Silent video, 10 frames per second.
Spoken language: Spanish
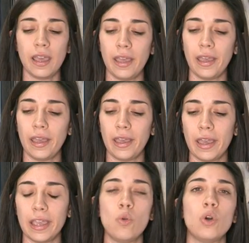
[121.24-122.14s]

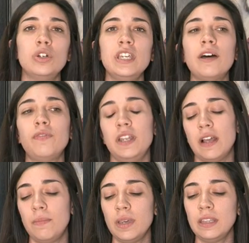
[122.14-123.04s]
Eh, y luego ya,
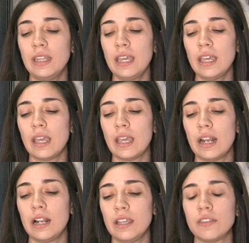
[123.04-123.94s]

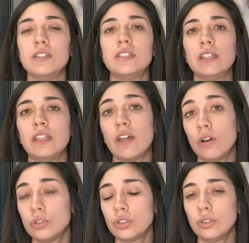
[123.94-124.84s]
finalmente, el 17 de
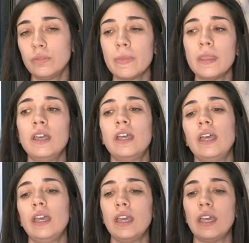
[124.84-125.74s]
agosto,
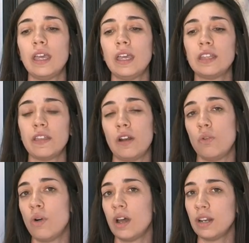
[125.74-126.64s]
eh, tendrá
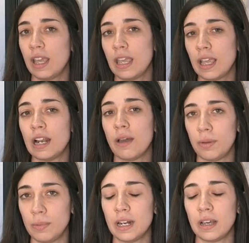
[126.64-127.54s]
lugar en la
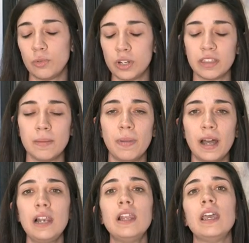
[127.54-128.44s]
verbena
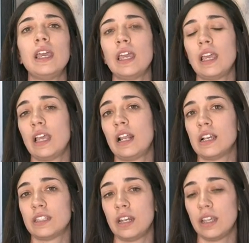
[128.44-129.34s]
municipal eh,
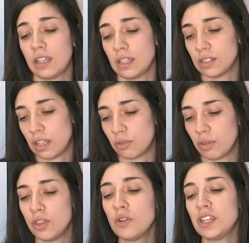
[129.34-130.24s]
las tres
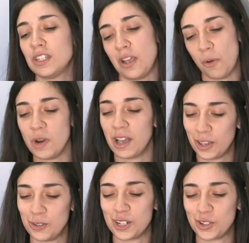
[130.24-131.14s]
actuaciones y alguna
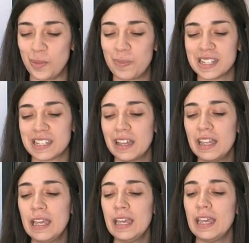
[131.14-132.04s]
que otra sorpresa
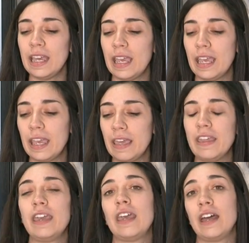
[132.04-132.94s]

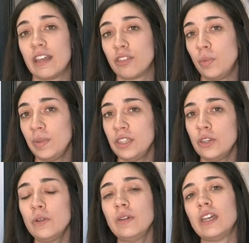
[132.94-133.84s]
de Ana
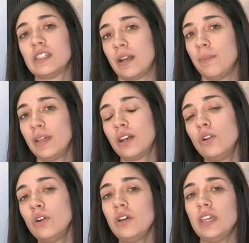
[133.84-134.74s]
Zomeño,
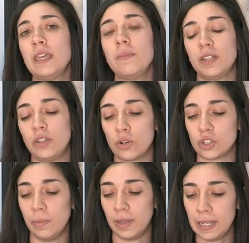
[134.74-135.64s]
Estraperlo y Patio
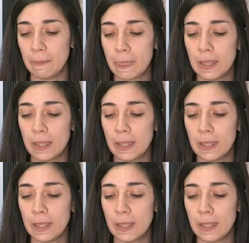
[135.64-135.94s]
Rosemary.